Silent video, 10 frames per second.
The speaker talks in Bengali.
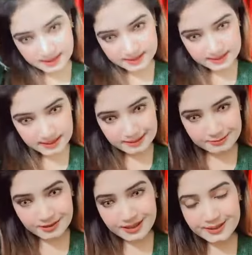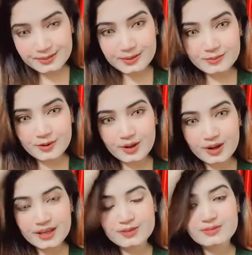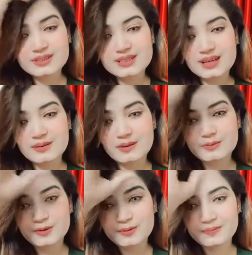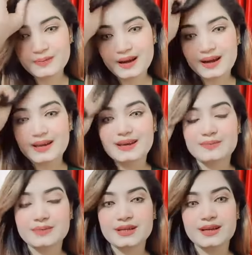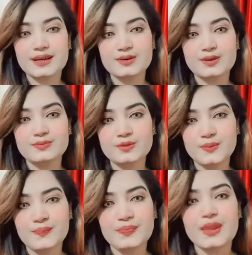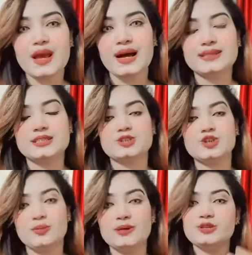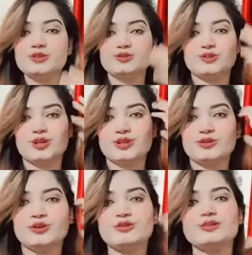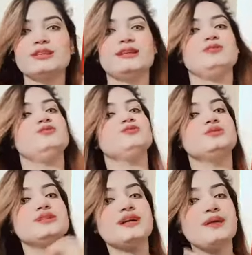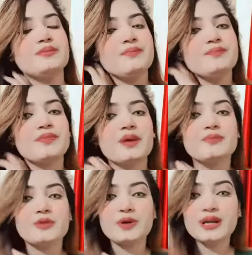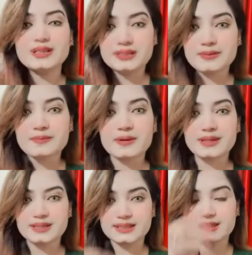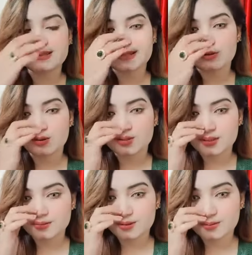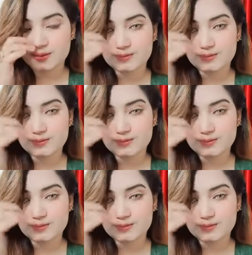আসসালামু আলাইকুম আপু ওয়ালাইকুম আসসালাম আপু হাই আপনি হ্যালো আপু আচ্ছা সবাই একটু জয়েন করো দেন হচ্ছে আমি প্রোডাক্টের ব্যাপারে ডিটেলসে কথা বলবো